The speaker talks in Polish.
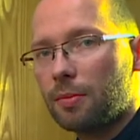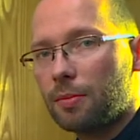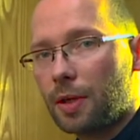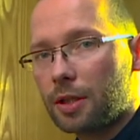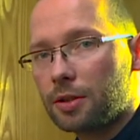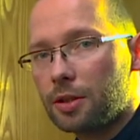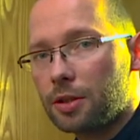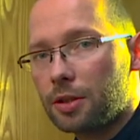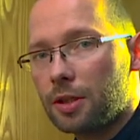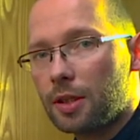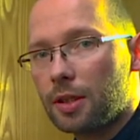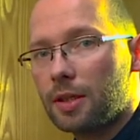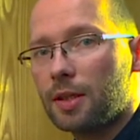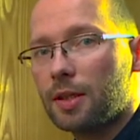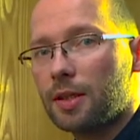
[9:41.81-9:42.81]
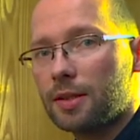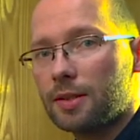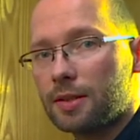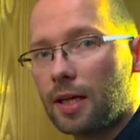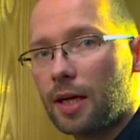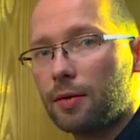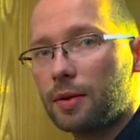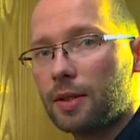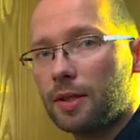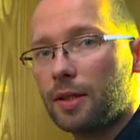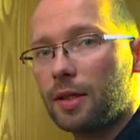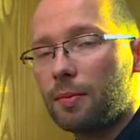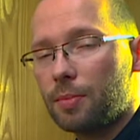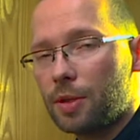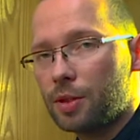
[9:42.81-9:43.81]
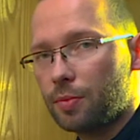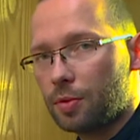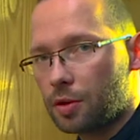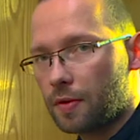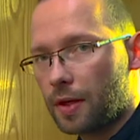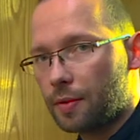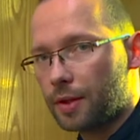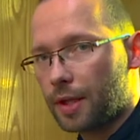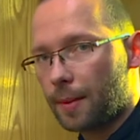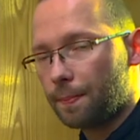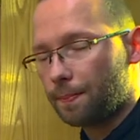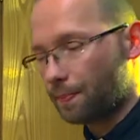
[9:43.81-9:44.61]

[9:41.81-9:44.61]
praktycznie całe Pismo Święte.